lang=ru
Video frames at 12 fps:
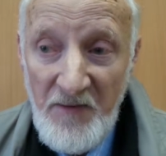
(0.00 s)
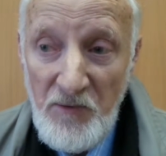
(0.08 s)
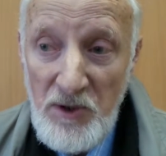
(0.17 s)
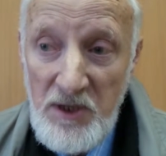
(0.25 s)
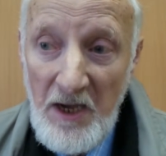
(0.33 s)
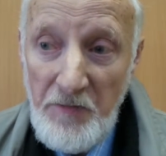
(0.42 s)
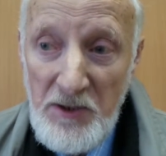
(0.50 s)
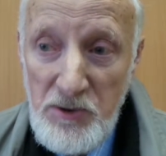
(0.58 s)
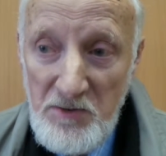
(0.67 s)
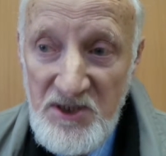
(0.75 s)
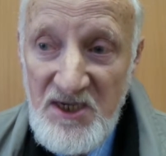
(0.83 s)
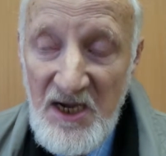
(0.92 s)
Вот. А
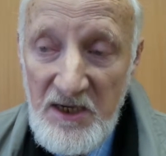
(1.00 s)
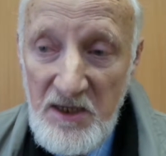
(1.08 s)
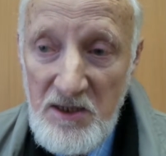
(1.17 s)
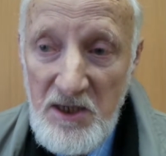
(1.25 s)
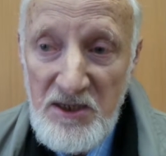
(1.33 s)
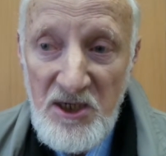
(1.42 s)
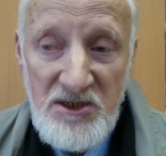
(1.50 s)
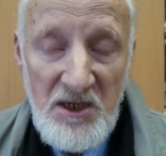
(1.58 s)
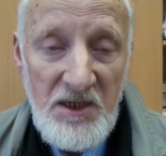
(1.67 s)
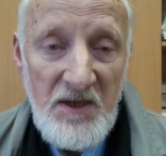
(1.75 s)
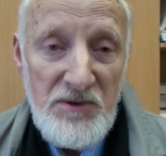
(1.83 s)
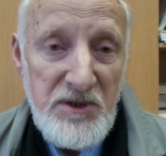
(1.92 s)
потом из коллег, конечно,
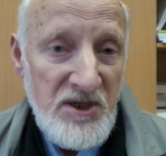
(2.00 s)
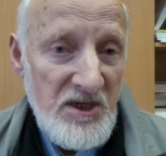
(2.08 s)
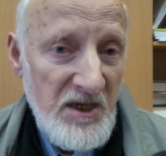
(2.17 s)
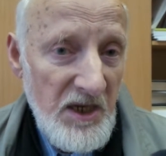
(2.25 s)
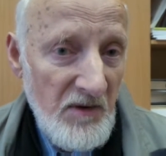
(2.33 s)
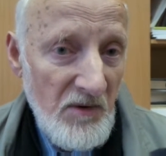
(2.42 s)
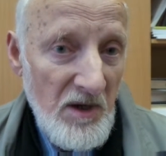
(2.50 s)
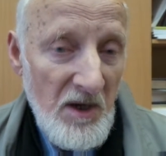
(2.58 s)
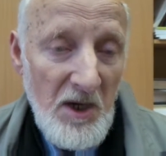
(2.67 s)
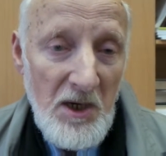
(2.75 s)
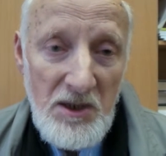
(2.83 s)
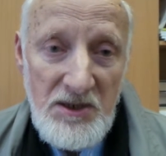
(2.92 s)
Лена Викторовна Киреева,
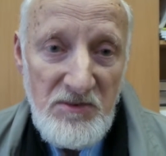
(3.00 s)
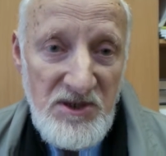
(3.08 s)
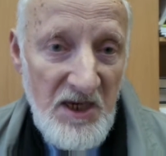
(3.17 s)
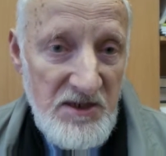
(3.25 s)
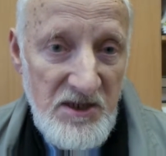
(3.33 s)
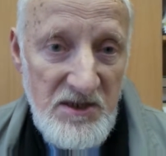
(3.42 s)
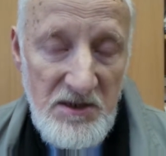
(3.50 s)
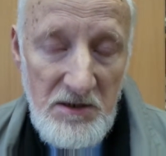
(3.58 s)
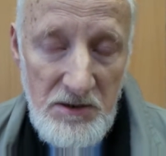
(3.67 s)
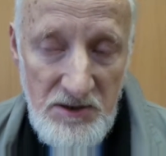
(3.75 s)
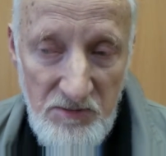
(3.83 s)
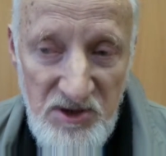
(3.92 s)

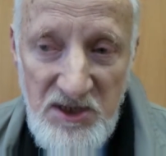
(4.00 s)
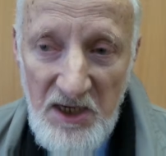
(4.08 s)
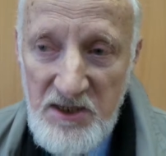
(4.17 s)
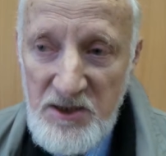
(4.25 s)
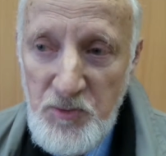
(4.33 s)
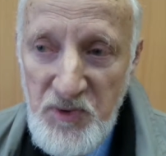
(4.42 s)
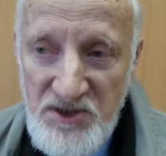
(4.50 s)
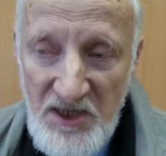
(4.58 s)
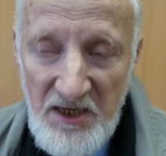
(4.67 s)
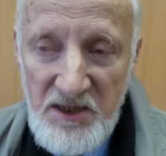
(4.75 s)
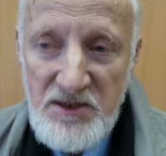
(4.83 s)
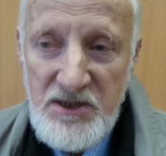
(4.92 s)
замечательный, замечательный
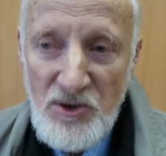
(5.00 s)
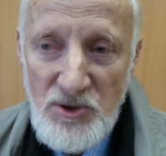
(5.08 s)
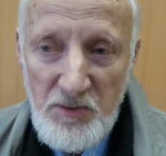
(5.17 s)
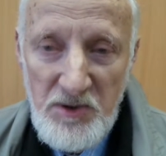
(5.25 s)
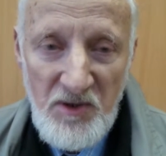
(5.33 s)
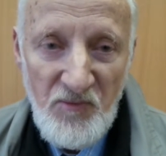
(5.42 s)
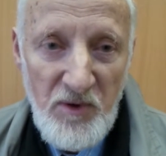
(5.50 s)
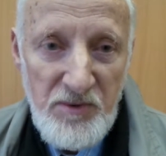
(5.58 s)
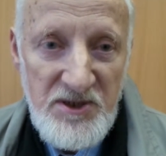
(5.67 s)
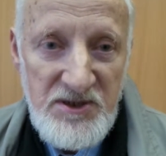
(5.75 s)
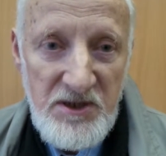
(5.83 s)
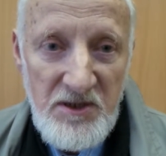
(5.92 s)
специалист, особенно в
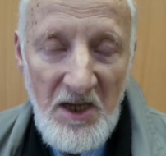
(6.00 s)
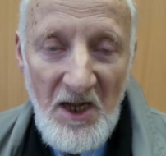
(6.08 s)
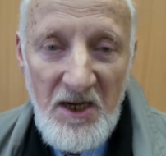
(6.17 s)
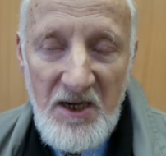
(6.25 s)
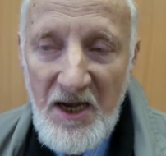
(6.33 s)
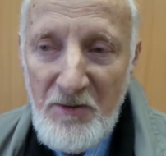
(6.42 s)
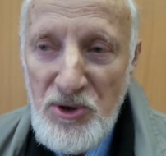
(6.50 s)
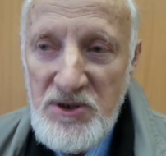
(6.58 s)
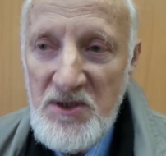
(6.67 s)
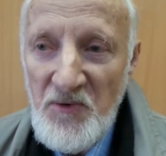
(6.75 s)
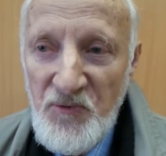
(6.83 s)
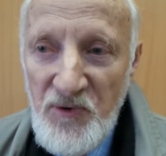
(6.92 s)
области
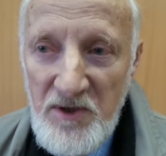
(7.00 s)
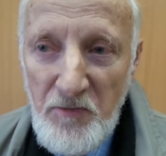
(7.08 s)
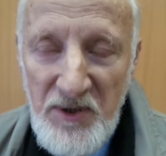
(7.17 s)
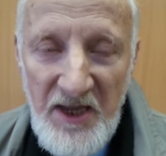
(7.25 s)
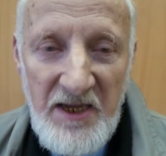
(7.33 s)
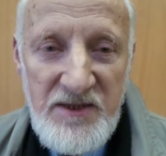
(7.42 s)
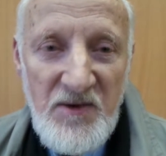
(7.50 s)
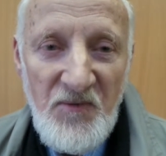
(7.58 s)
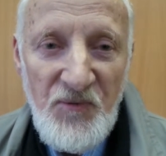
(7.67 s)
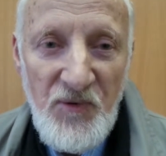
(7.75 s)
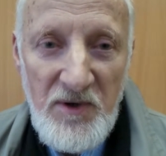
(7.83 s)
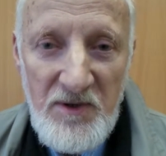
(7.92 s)
камушков,
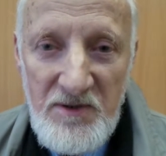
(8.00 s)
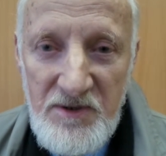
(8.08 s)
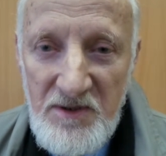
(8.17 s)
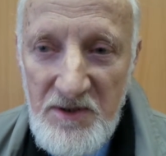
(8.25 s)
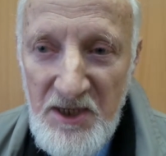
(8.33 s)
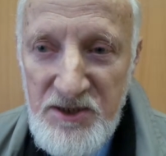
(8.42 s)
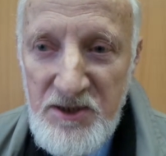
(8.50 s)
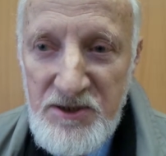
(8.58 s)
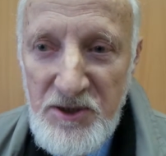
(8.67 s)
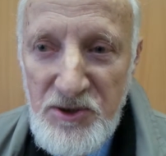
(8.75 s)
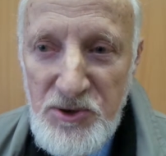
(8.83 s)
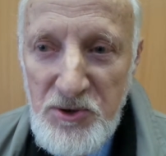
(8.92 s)
платьев,
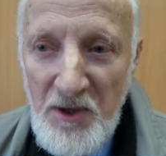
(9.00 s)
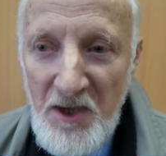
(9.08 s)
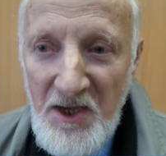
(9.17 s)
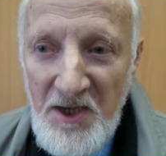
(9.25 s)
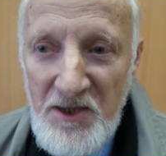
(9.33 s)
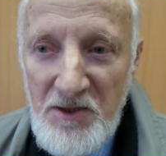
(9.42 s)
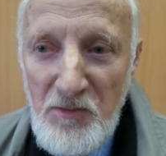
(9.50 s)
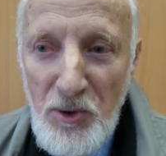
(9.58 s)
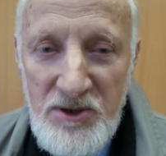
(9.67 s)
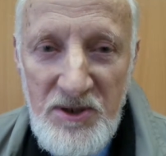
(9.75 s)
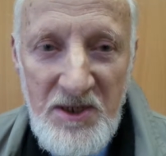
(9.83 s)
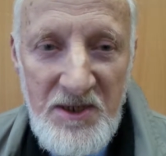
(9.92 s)
каких-то еще э,
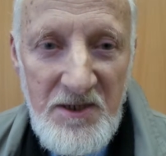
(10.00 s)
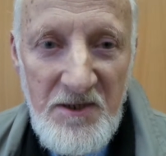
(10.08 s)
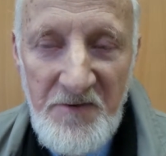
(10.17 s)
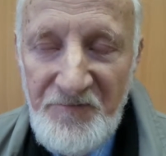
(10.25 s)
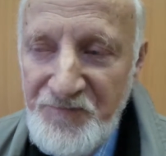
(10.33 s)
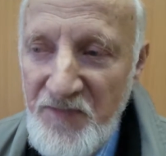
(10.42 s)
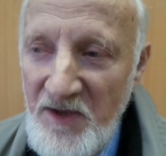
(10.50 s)
модных э,